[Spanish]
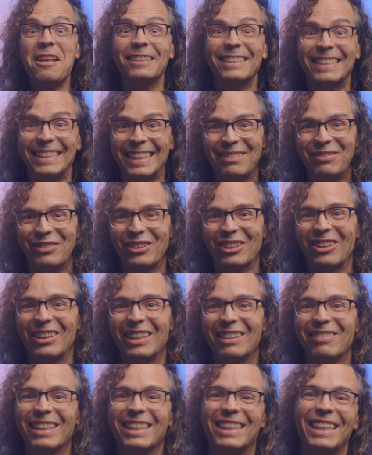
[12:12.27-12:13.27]
no sé por
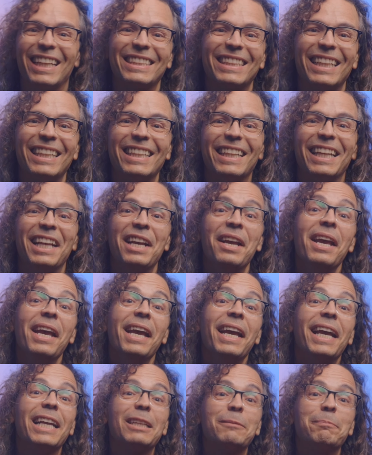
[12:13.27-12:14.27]
dónde van a salir.
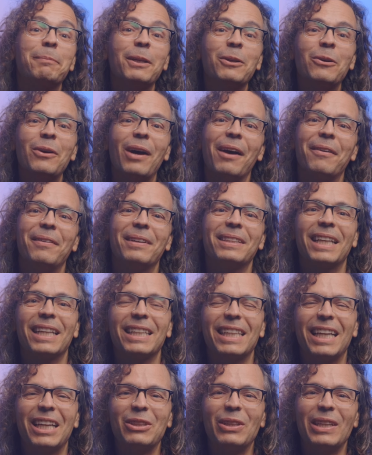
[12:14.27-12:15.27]
Espero haberte
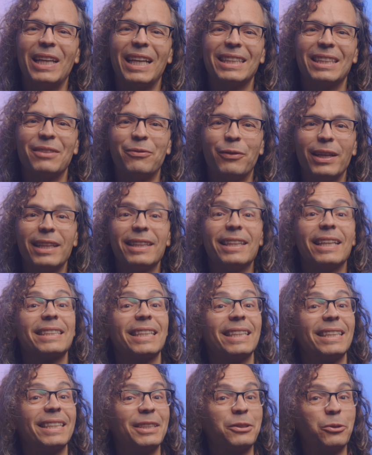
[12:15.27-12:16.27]
aclarado las diferencias
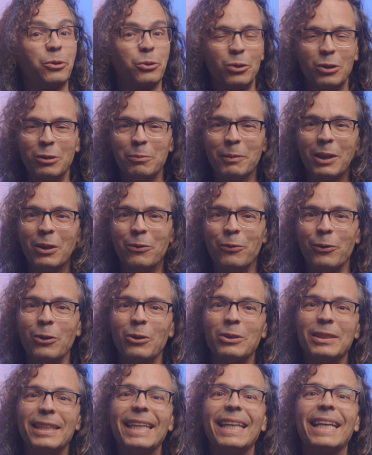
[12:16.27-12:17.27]
entre estos dos
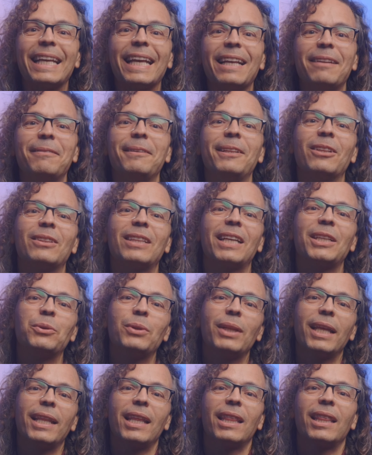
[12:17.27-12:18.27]
micrófonos y que el vídeo te
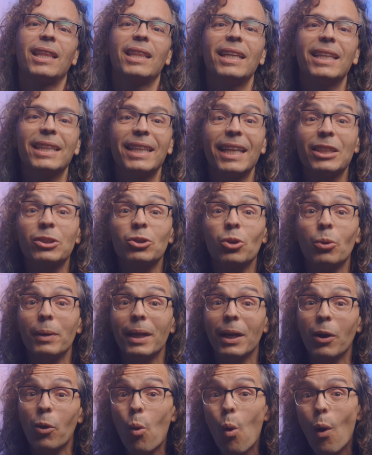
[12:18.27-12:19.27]
ayude a decidirte
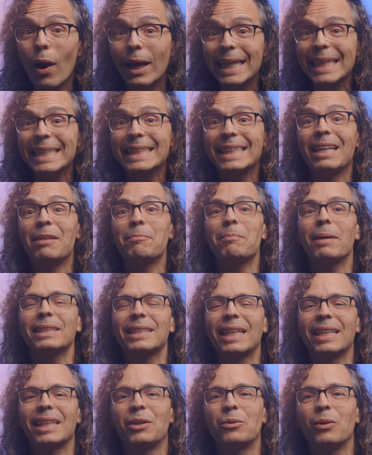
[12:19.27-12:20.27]
sobre cuál es el
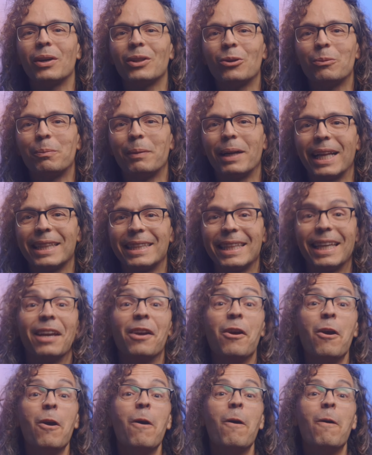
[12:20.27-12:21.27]
más adecuado para ti.
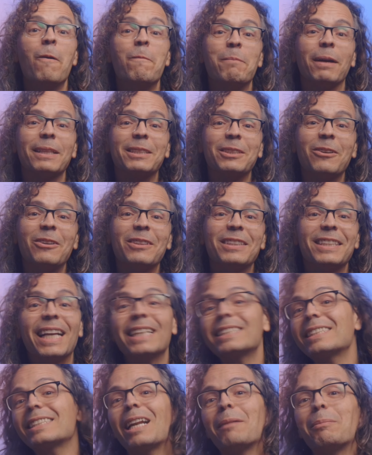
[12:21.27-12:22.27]
Un beso y
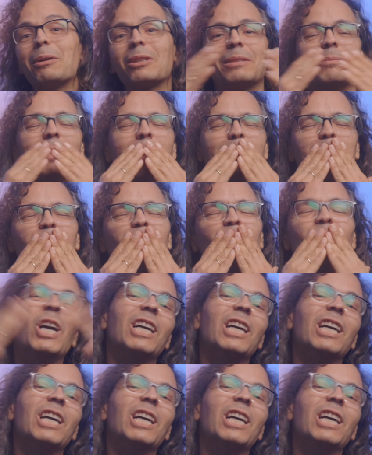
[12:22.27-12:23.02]
hasta la próxima.